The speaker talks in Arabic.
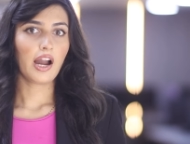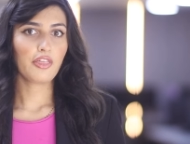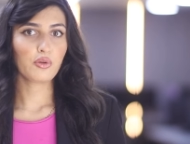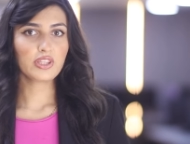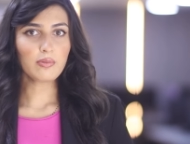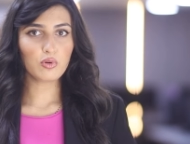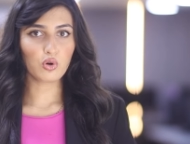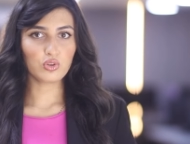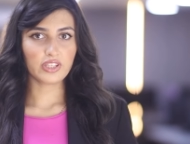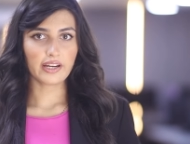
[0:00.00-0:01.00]
حيث
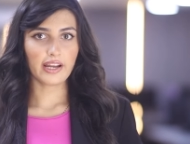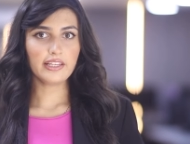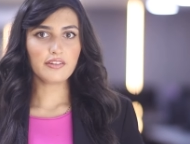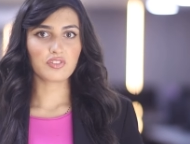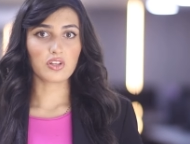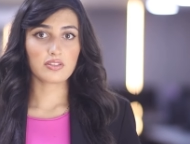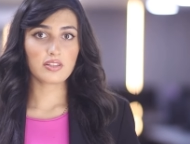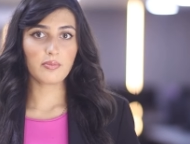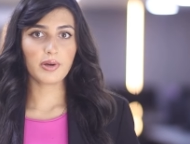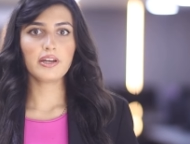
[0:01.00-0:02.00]
تبلغ تكاليف
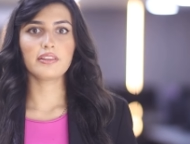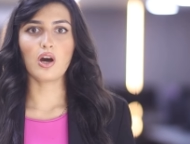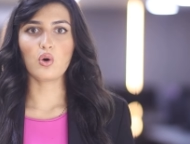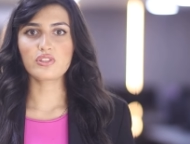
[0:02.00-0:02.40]
تنظيمه نحو